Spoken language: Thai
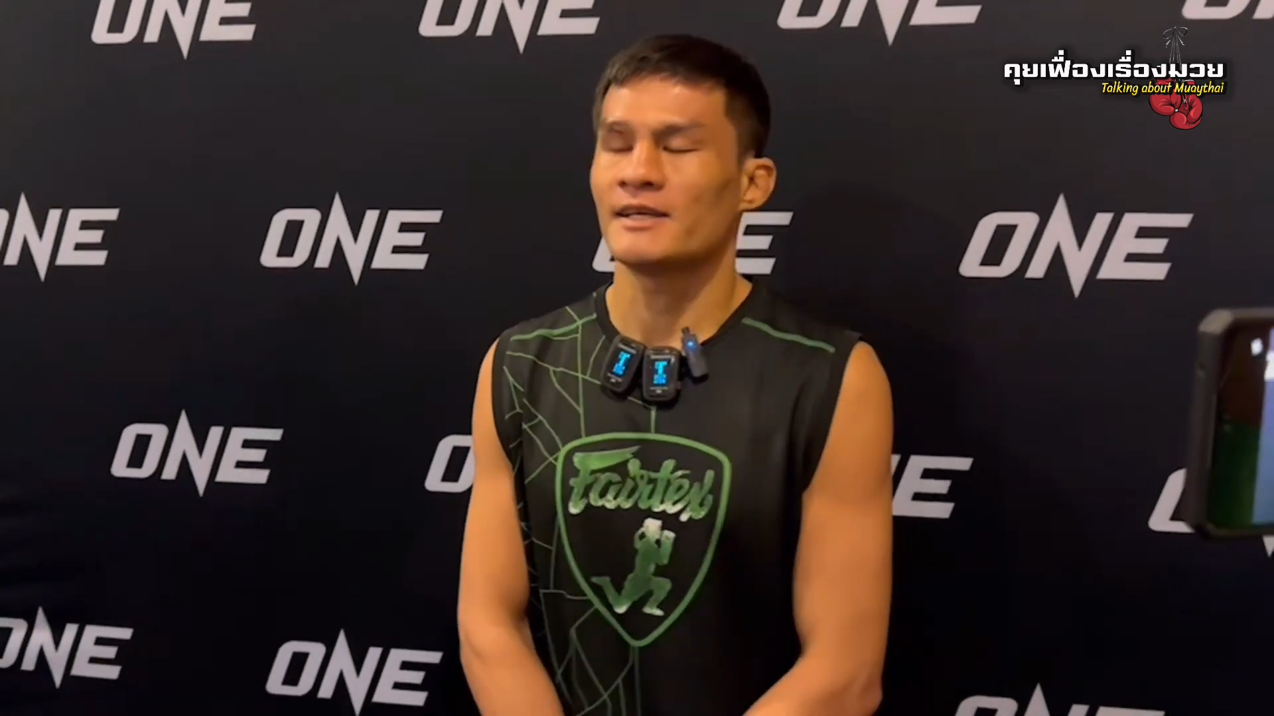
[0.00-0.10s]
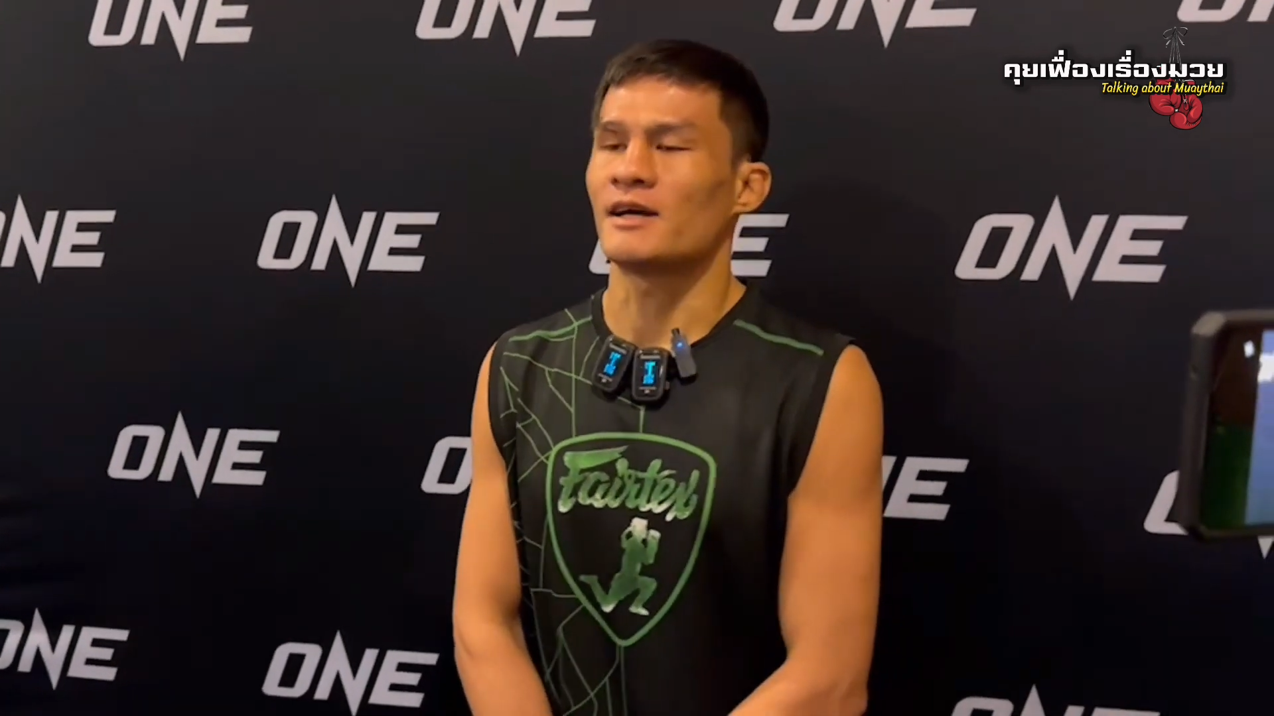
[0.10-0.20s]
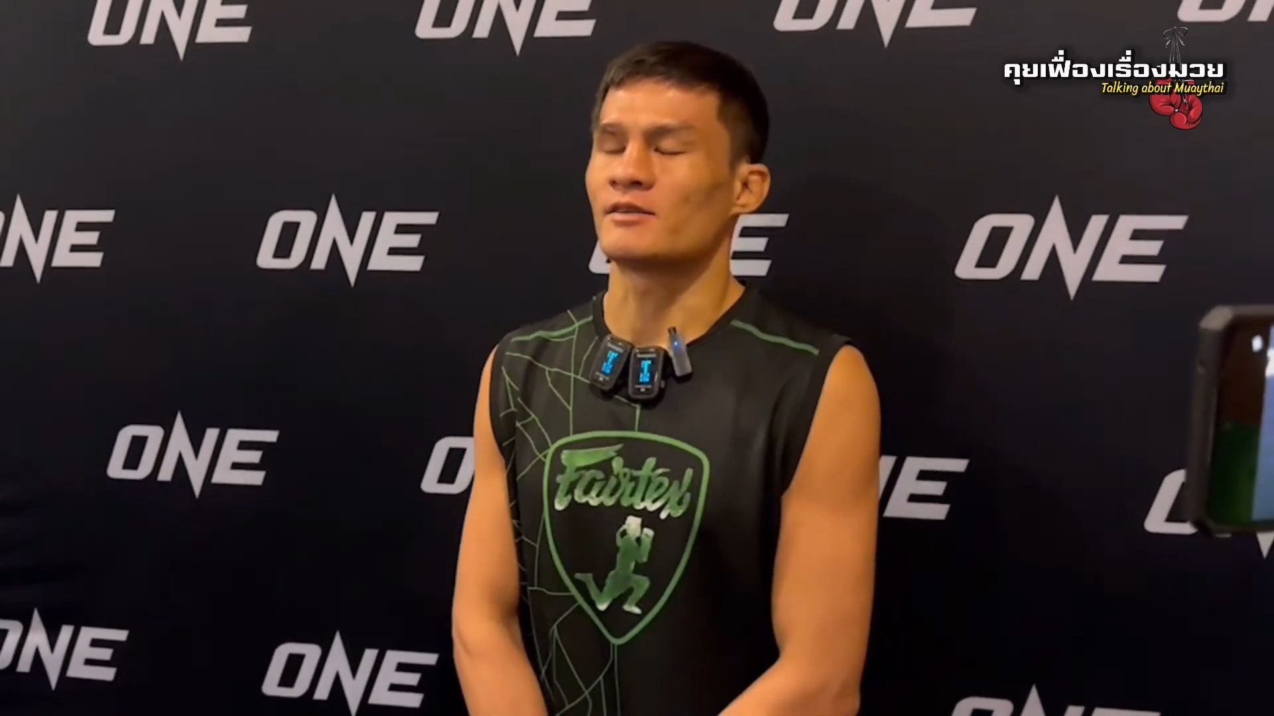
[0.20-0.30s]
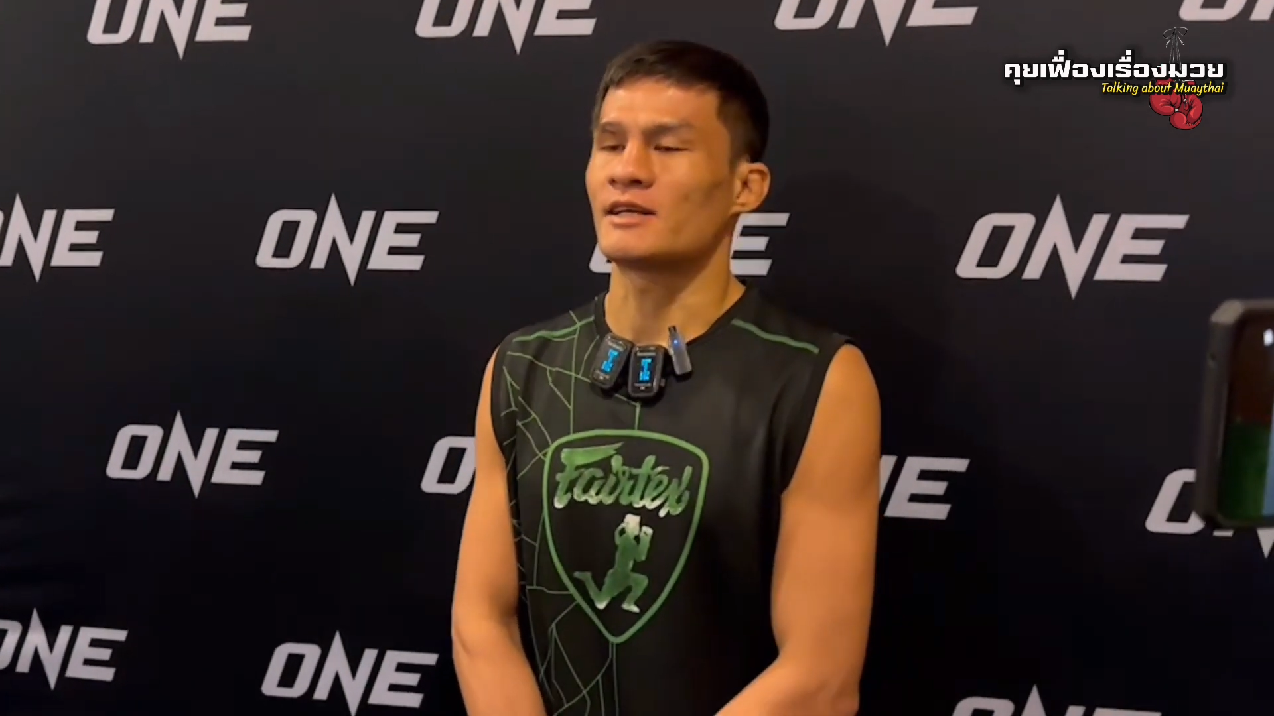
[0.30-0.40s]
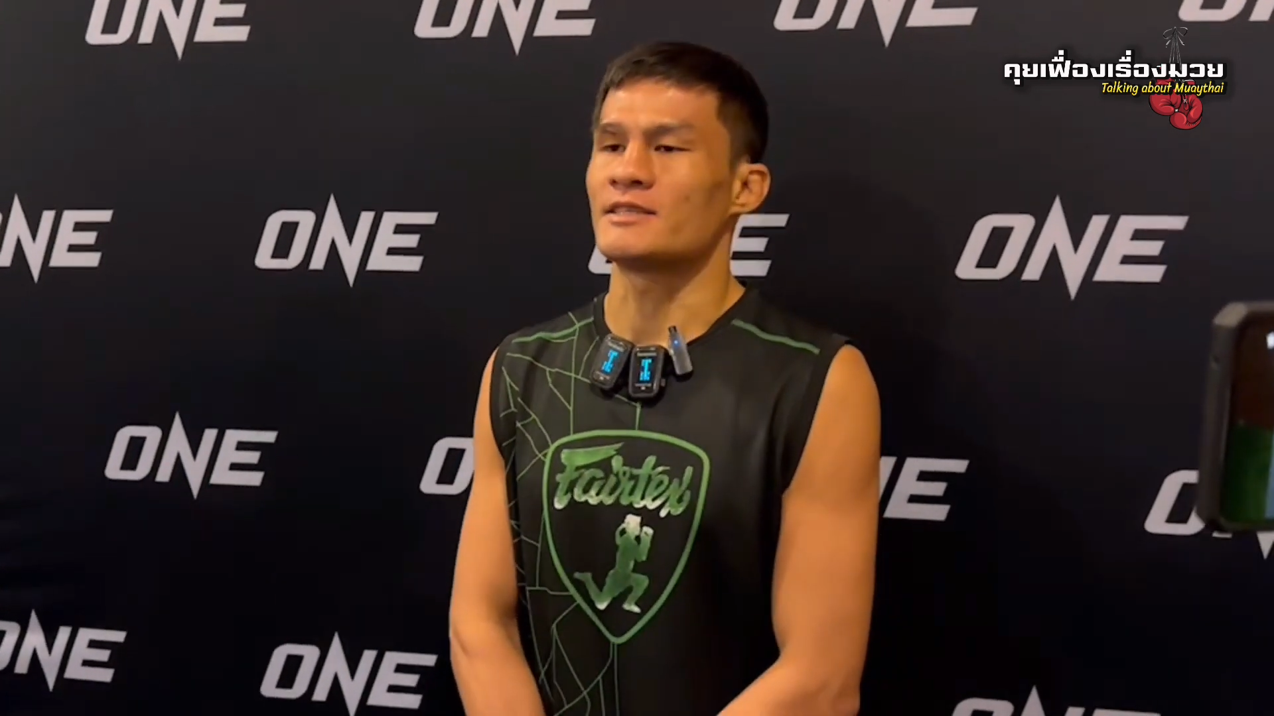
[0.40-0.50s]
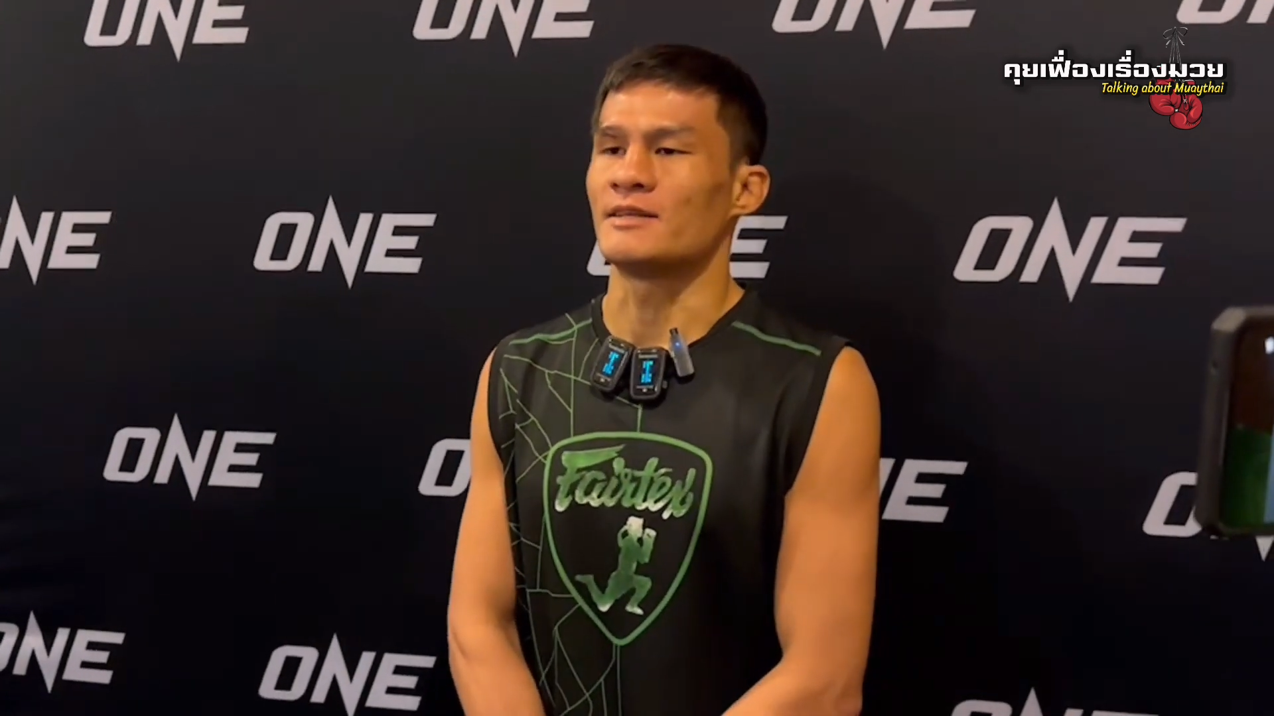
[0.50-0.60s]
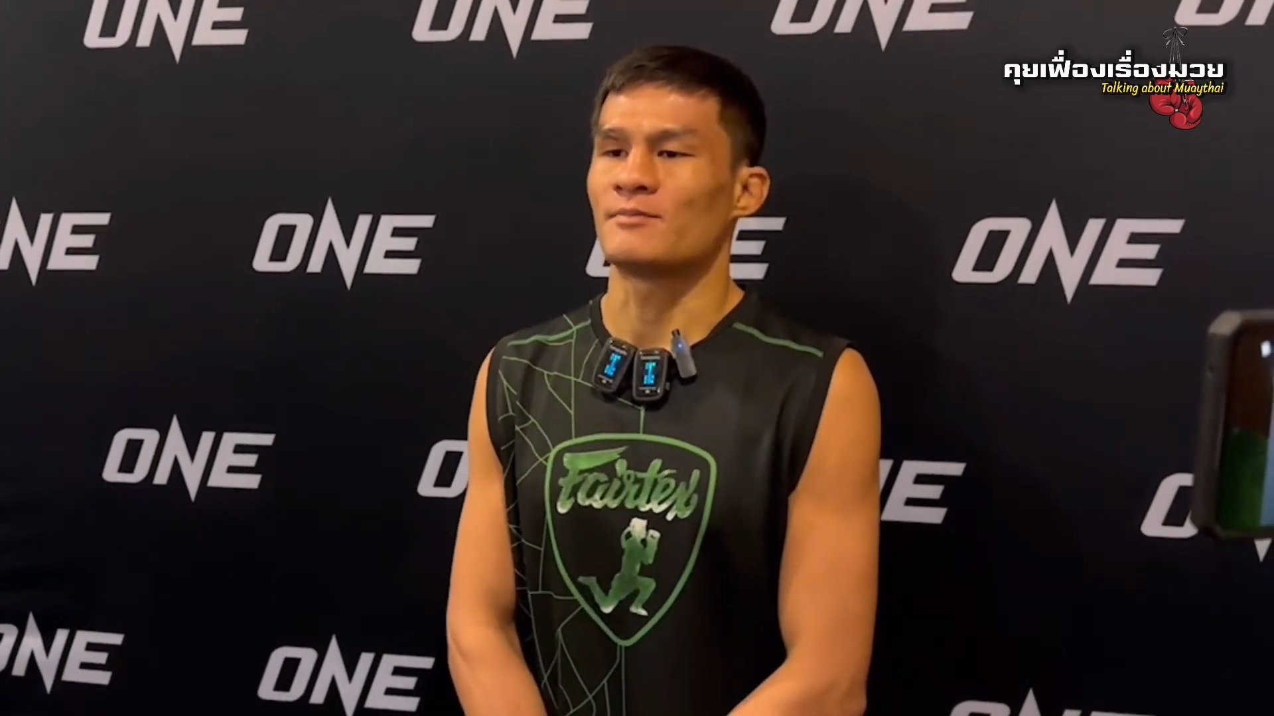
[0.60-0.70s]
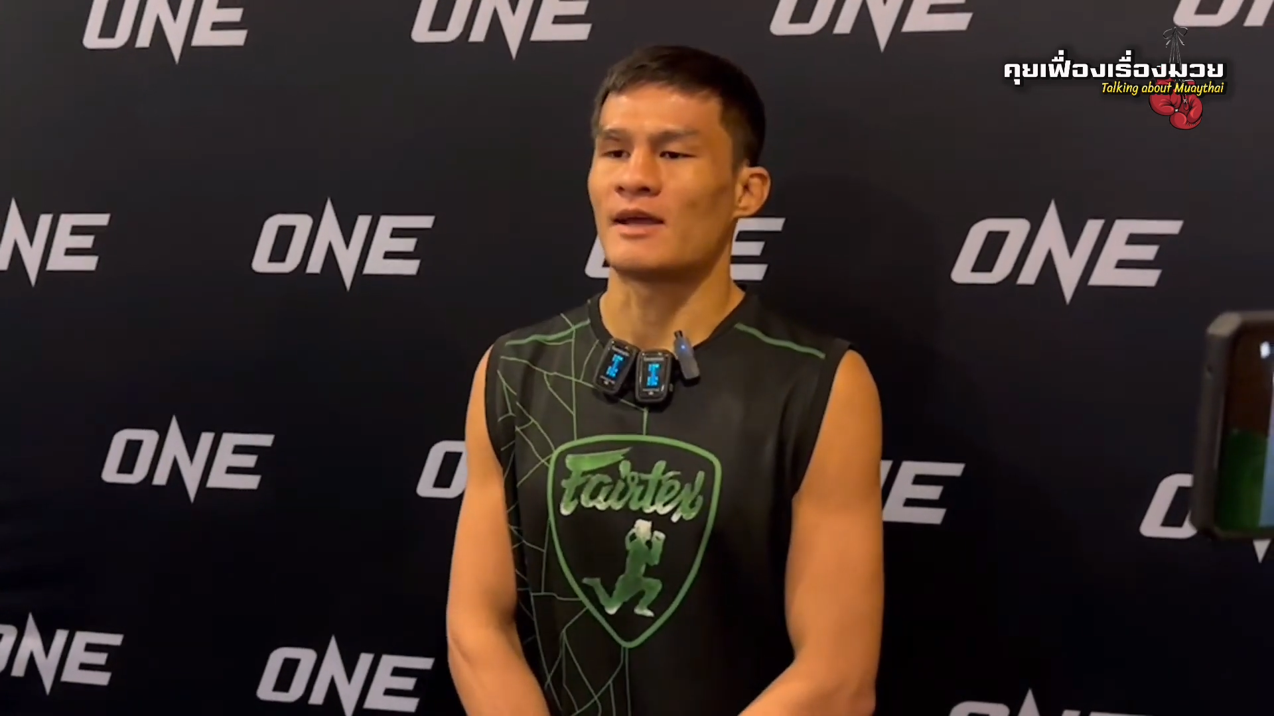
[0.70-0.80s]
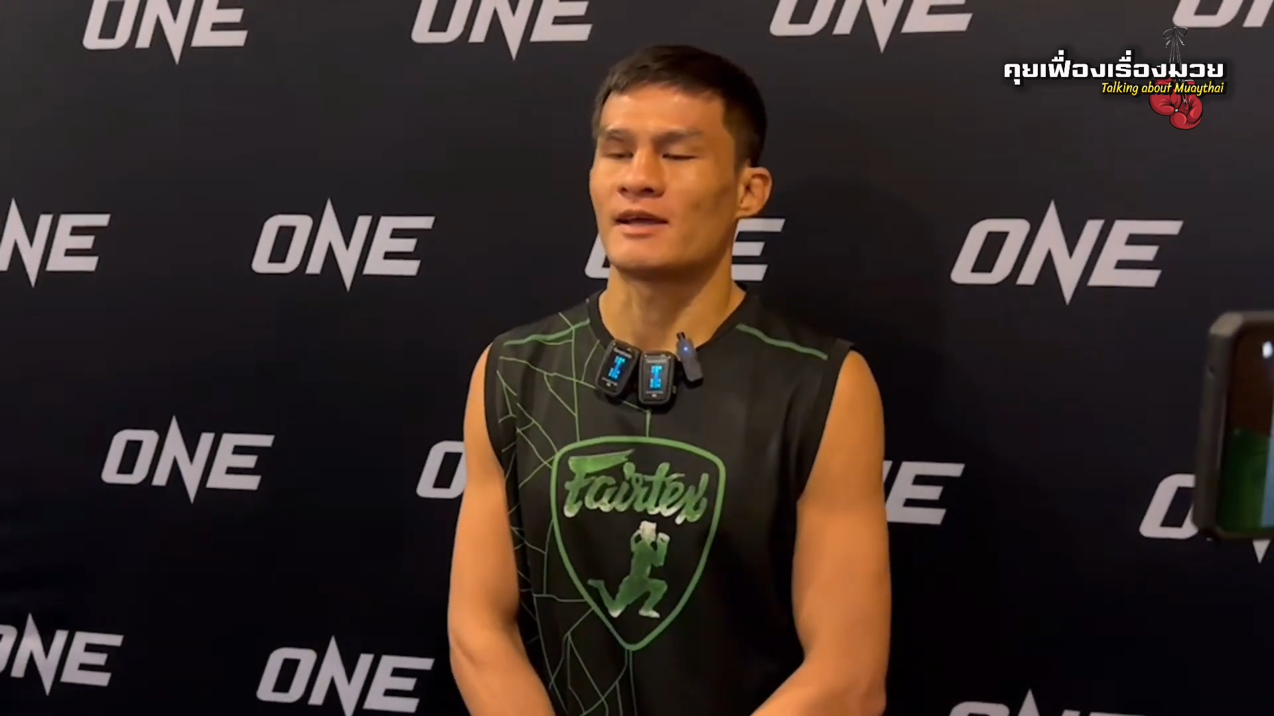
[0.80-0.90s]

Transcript: เขาตัดสินไป